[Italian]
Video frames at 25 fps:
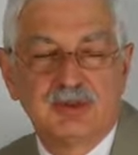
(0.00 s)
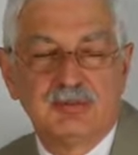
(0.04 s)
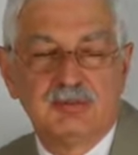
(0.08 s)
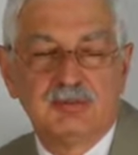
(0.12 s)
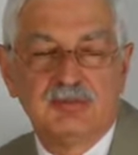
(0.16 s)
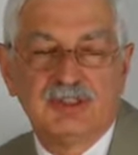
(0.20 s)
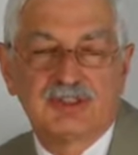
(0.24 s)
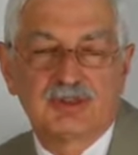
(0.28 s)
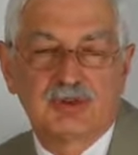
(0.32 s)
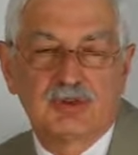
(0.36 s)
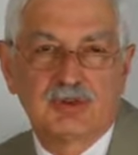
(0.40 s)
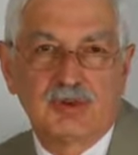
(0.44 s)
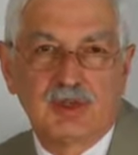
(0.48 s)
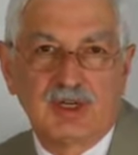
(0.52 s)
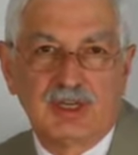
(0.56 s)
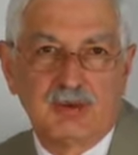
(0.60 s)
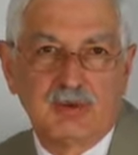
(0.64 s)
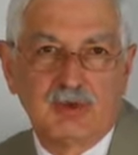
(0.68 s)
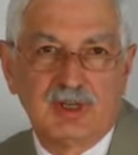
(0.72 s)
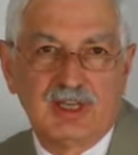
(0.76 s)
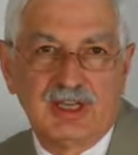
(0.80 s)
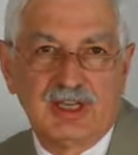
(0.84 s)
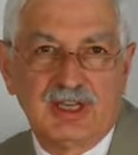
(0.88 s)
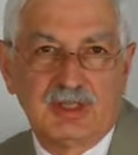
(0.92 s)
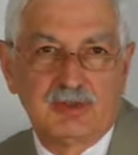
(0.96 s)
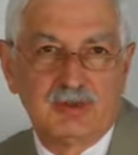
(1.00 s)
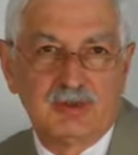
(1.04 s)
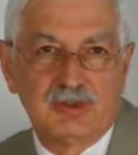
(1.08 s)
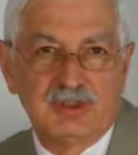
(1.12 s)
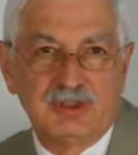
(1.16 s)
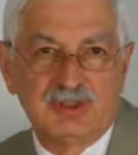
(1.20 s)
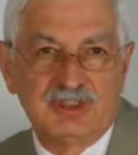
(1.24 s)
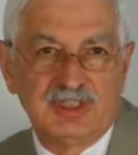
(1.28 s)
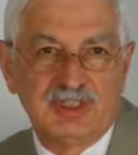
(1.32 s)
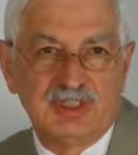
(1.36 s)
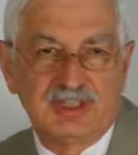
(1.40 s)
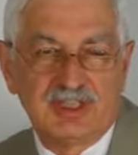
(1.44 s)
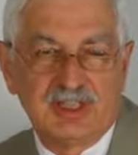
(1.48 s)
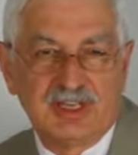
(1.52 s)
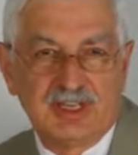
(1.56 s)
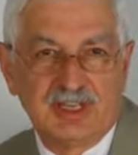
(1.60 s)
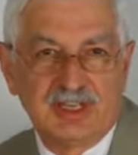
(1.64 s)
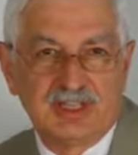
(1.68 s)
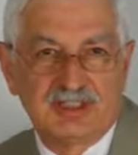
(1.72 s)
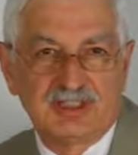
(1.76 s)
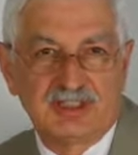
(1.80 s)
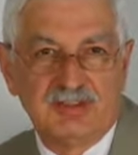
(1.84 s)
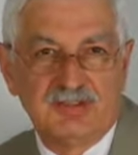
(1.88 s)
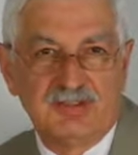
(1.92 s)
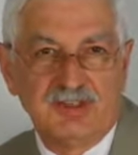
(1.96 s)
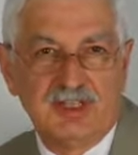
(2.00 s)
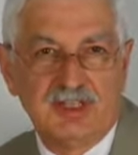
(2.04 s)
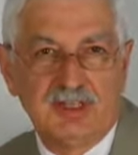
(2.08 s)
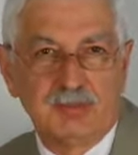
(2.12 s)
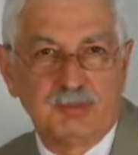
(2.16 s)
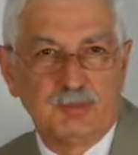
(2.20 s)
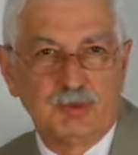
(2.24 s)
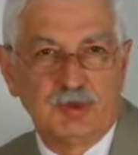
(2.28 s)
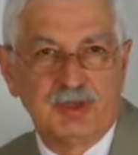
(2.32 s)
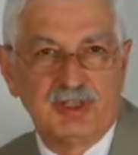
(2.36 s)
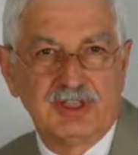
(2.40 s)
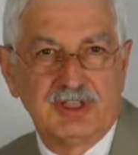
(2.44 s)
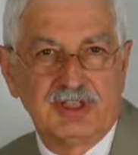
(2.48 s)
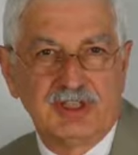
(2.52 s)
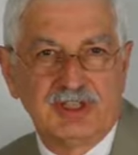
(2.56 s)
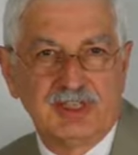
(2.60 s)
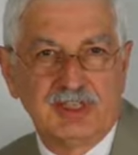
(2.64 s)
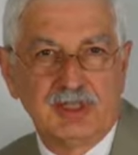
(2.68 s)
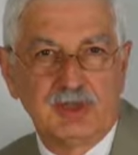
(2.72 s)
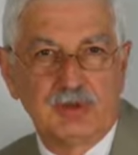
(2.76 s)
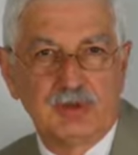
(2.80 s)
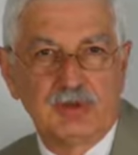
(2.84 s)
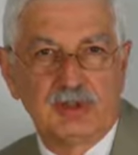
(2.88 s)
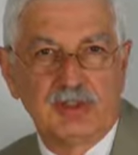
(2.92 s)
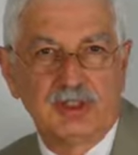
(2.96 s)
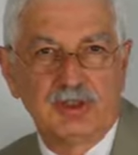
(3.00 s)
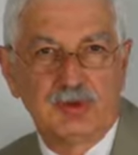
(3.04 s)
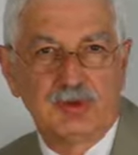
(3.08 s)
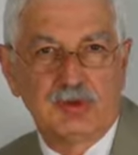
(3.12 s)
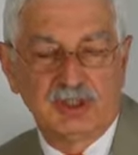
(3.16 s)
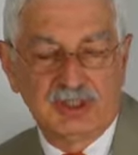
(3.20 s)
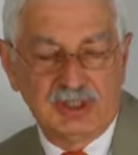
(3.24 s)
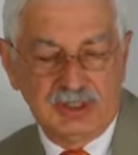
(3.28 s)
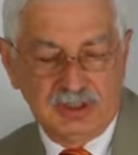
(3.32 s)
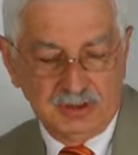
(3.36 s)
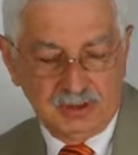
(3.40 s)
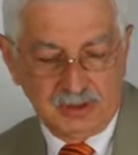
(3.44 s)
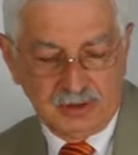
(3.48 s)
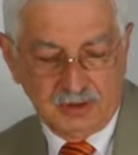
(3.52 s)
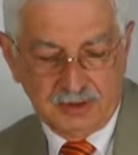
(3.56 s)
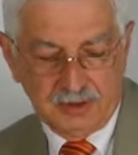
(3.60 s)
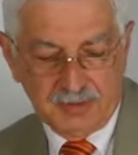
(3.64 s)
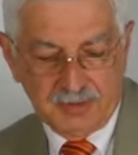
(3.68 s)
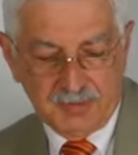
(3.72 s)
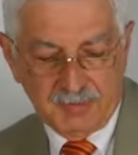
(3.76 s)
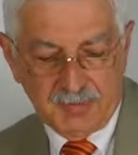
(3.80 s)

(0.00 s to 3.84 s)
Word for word: Mi sono laureato in ingegneria civile al Politecnico di Torino